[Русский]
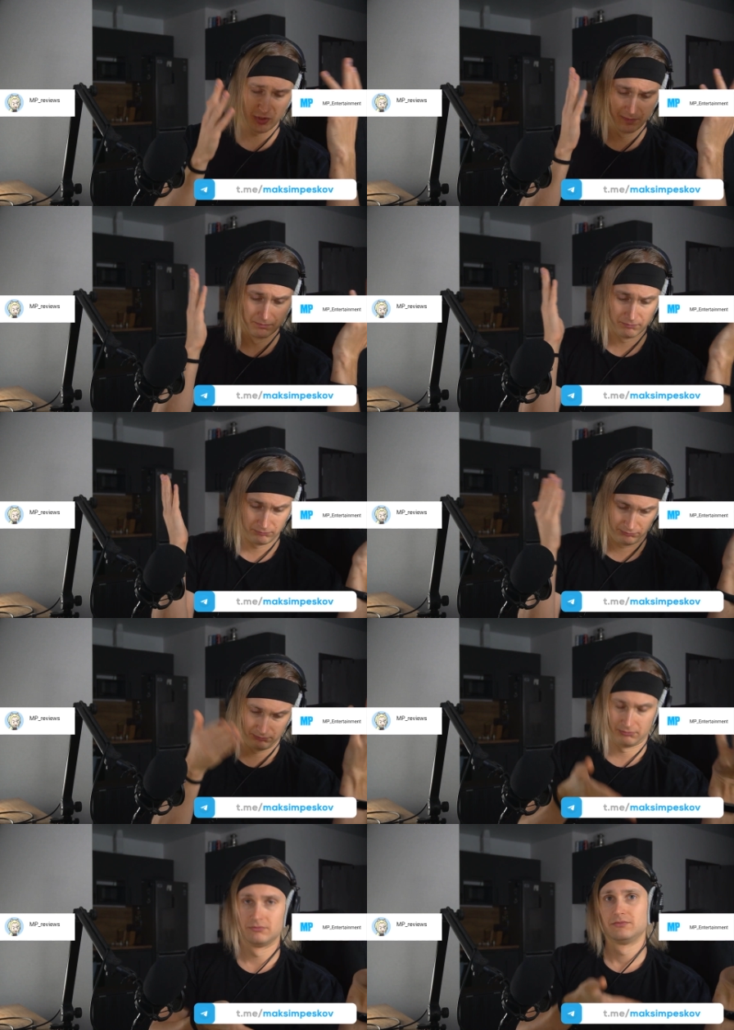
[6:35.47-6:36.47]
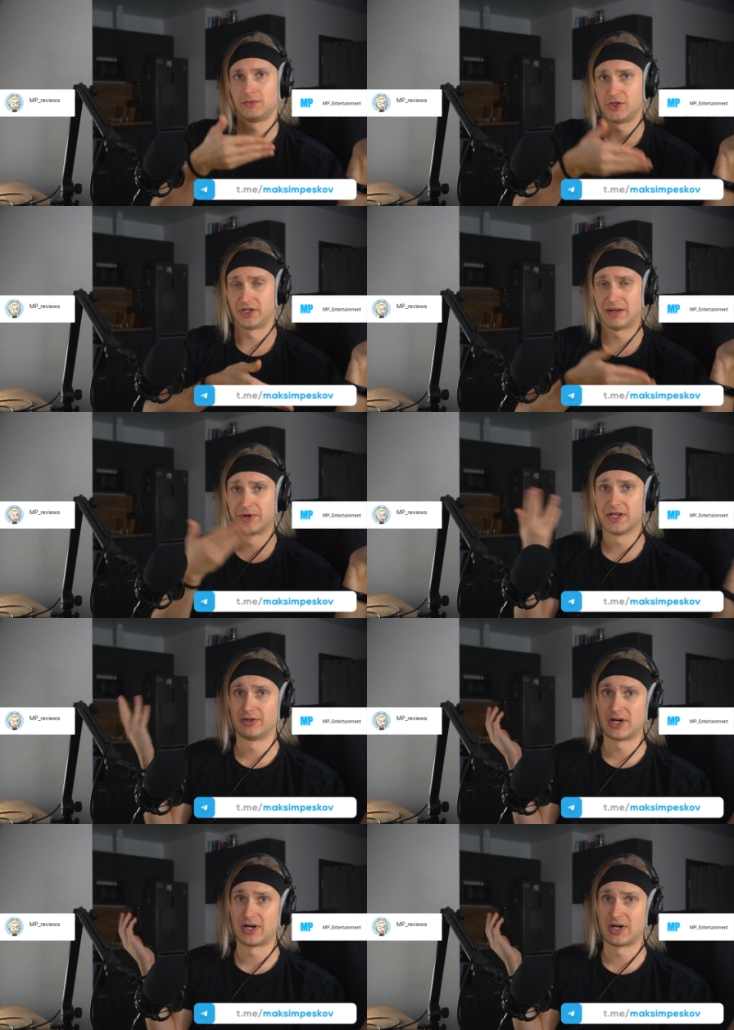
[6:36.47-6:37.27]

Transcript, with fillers: И телеграм-канал